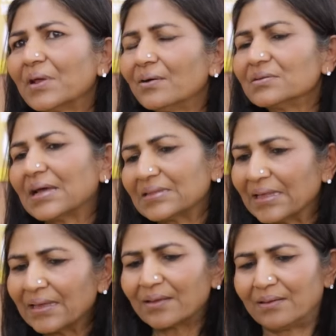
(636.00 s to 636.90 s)
बिकॉज आई
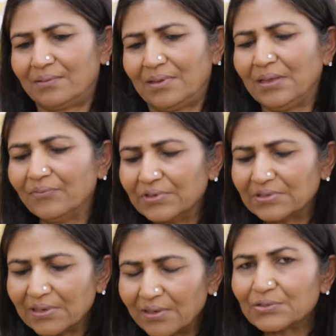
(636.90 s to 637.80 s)
थिंक इवन
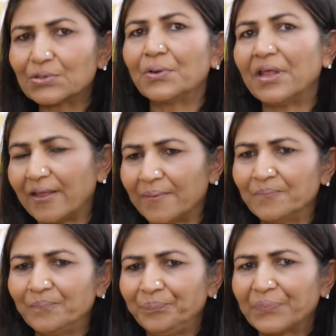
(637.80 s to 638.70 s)
टिल टुडे
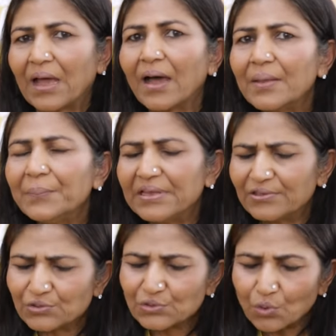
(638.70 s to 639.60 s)
आई
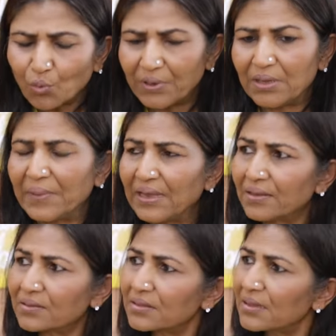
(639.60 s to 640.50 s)
मीट सो मनी मैं
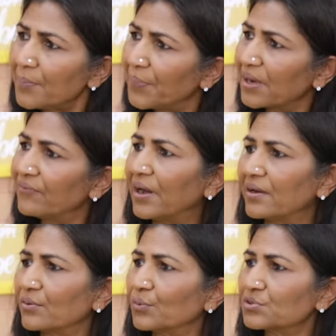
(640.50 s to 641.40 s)
इतने
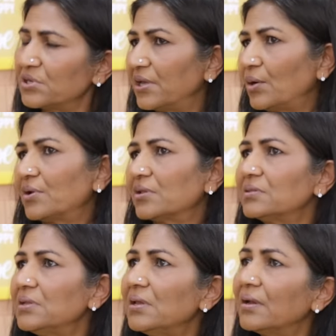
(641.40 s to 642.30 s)
परिवारों से और
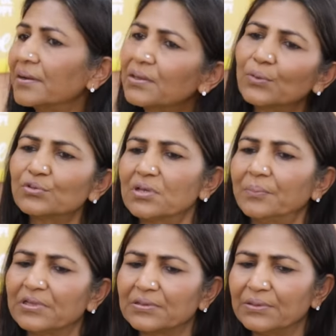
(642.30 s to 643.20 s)
इतनी लड़कियों से
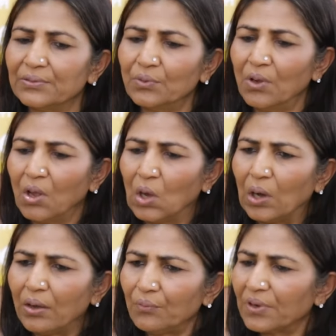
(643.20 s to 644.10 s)
मिलती हूँ
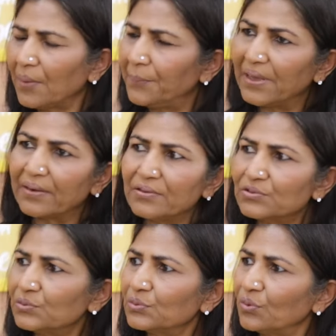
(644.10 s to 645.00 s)
और उनके
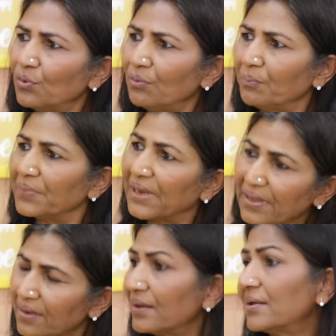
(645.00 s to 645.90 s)
पेरेंट्स उनको
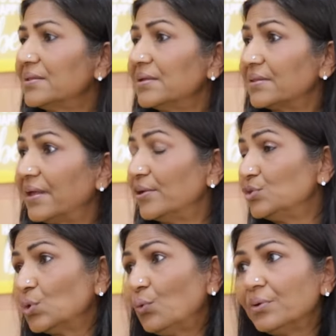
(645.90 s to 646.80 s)
नहीं करने देते हैं
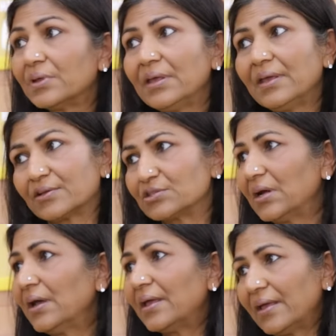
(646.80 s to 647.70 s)
जो उनकी
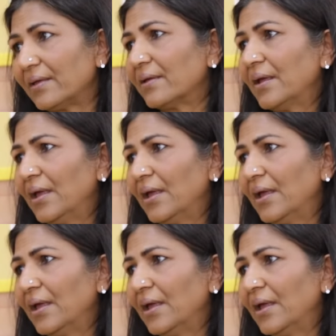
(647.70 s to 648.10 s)
इच्छा है